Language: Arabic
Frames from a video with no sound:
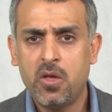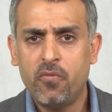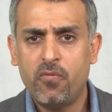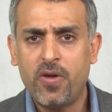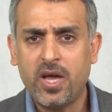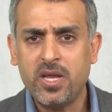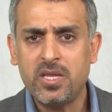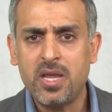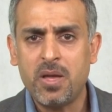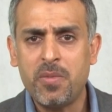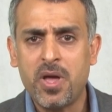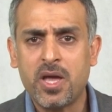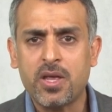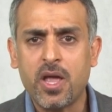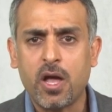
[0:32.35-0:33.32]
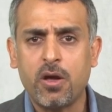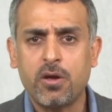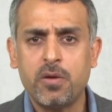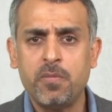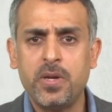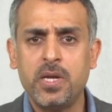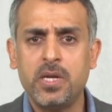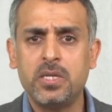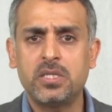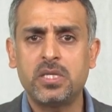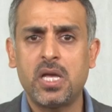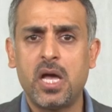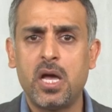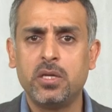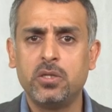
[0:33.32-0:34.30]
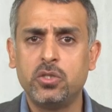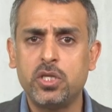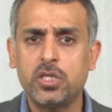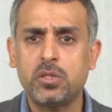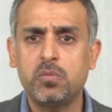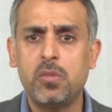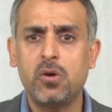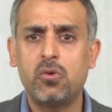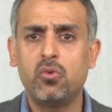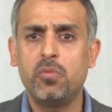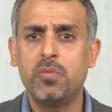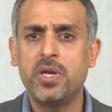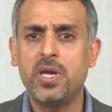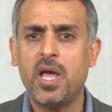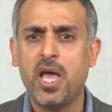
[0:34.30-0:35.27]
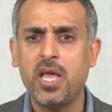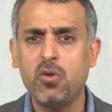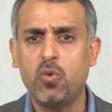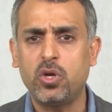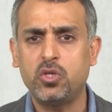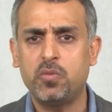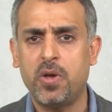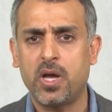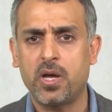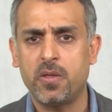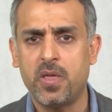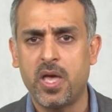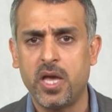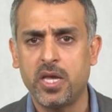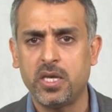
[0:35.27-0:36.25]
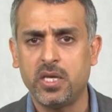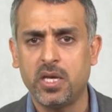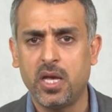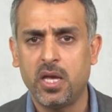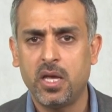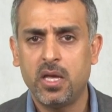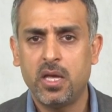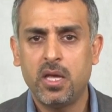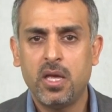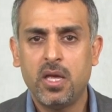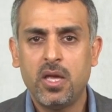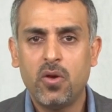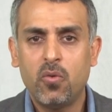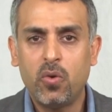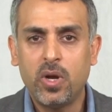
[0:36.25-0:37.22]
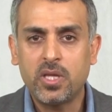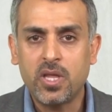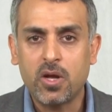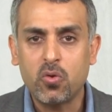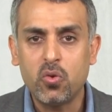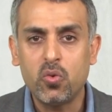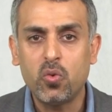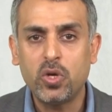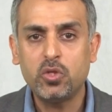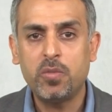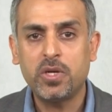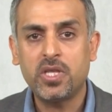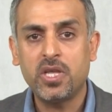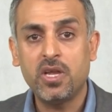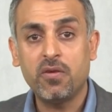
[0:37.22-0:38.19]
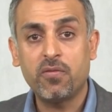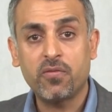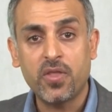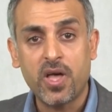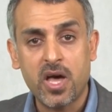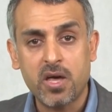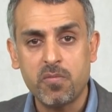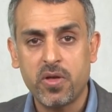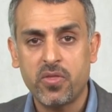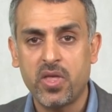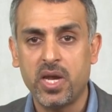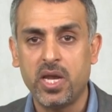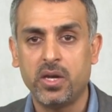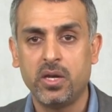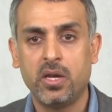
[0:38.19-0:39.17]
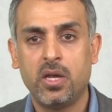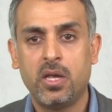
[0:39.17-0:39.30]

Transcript: فعندما يحرم الانسان جسمه من اي وجبه غذائيه ولتكن وجبة الإفطار مثلا